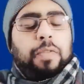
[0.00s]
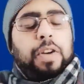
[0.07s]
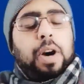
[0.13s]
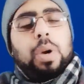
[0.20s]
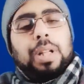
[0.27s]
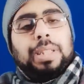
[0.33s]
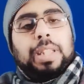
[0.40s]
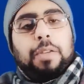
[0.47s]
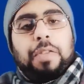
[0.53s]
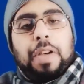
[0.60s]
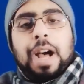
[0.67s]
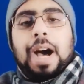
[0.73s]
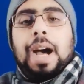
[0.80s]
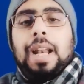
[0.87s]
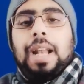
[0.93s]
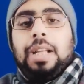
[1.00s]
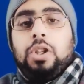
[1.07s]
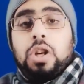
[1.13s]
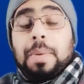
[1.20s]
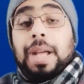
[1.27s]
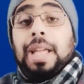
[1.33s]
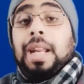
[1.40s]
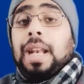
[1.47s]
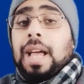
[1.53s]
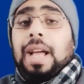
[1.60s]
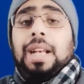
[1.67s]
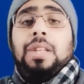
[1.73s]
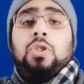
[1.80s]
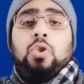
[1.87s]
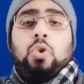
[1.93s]
وفورا تفاعلت جماهير
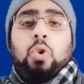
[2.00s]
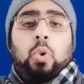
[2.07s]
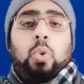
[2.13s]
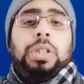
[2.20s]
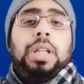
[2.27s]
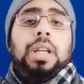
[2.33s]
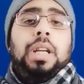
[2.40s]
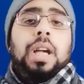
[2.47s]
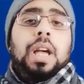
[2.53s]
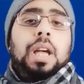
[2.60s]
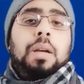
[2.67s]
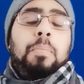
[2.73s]
الأهلي السعودي